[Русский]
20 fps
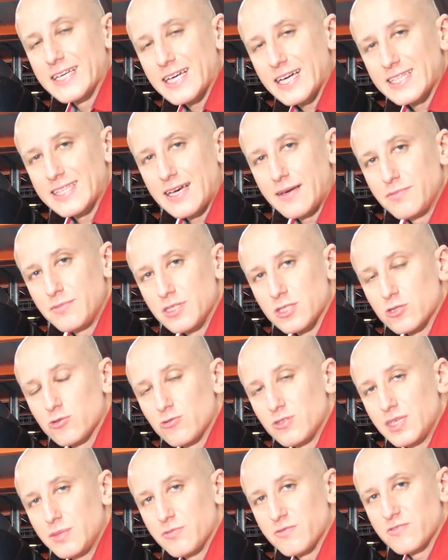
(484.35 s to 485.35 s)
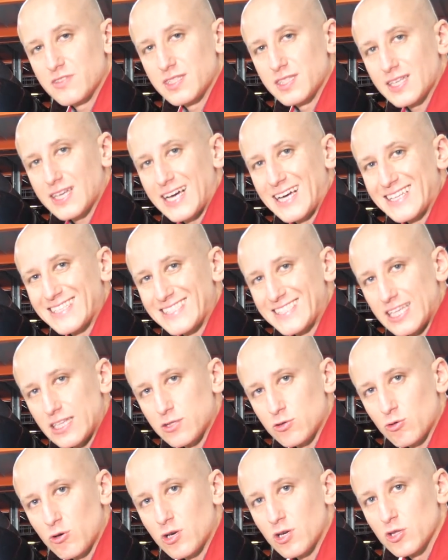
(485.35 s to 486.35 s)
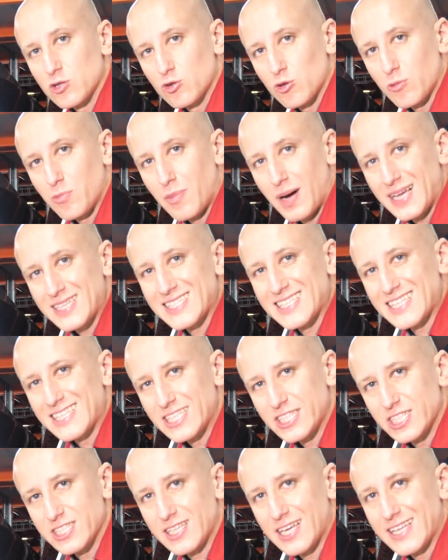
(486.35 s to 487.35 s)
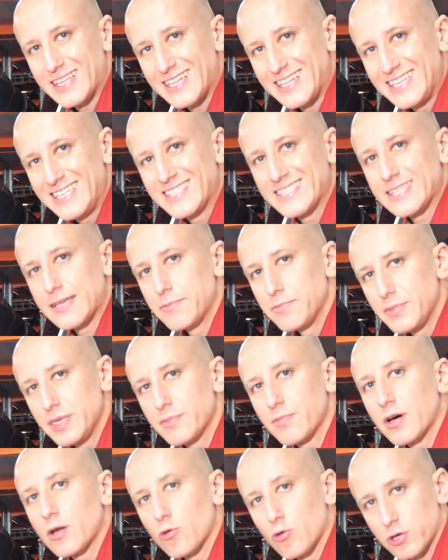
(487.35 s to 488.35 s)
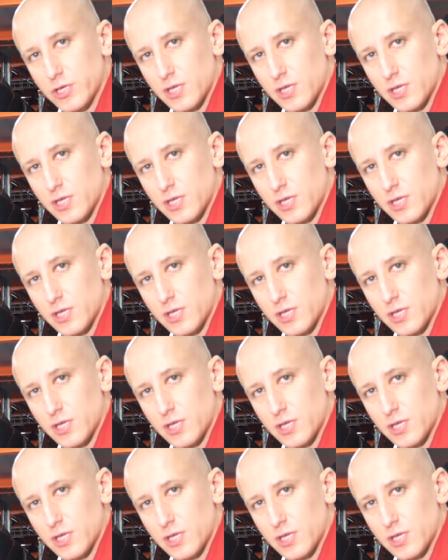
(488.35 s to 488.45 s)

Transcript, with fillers: И когда между ними возникает зазор, то масло начинает литься мимо